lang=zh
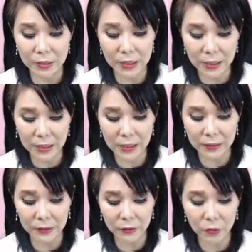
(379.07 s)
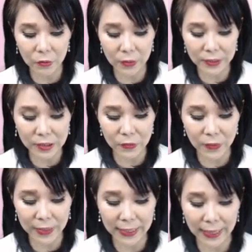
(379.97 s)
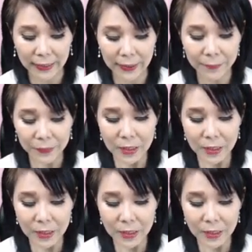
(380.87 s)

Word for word: 这个可能都会是未来啊，